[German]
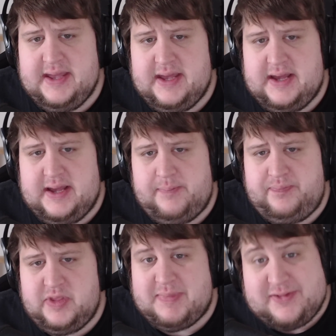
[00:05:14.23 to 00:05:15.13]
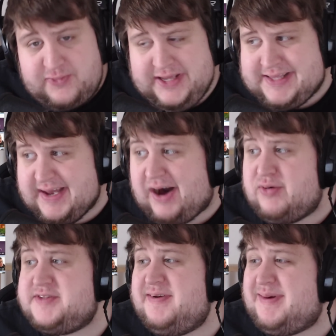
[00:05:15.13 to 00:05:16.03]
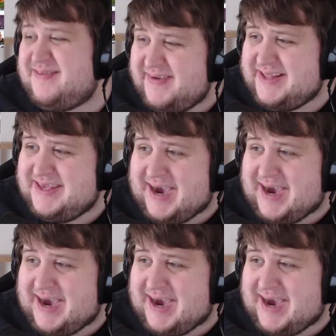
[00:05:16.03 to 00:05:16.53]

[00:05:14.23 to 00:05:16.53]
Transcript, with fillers: ähm, man fliegt raus, wenn man wenig